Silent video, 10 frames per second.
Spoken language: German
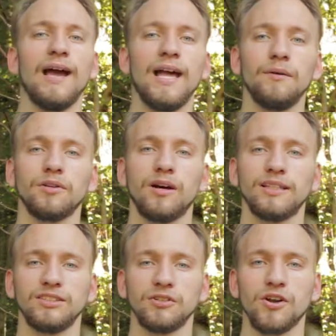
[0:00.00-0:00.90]
Hey liebe
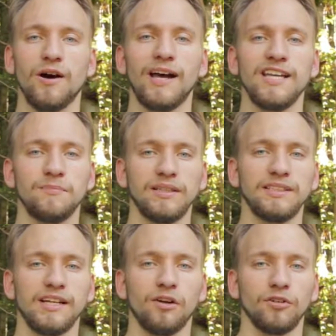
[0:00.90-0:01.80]
treudigen Zuschauer, ich bin
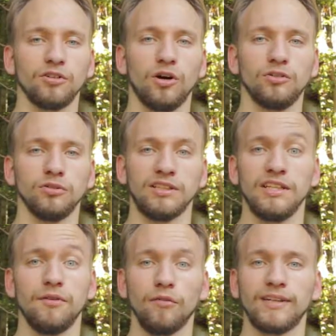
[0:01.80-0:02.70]
der Leon von Treutus
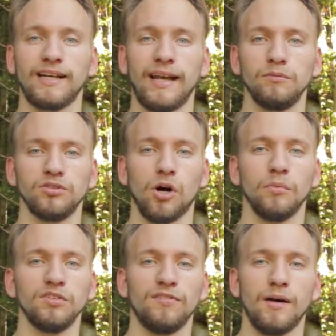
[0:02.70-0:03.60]
und ich war auf der
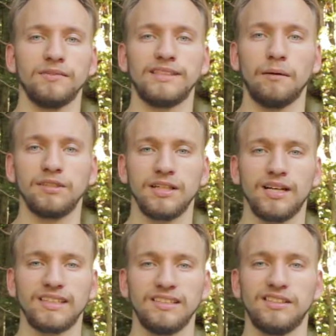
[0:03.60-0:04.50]
Gamescom und zwar am
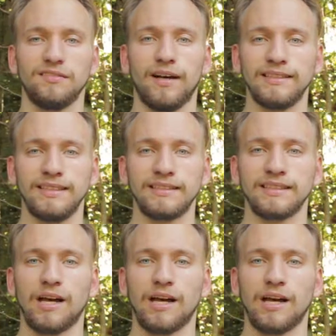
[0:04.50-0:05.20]
Samstag, den 20.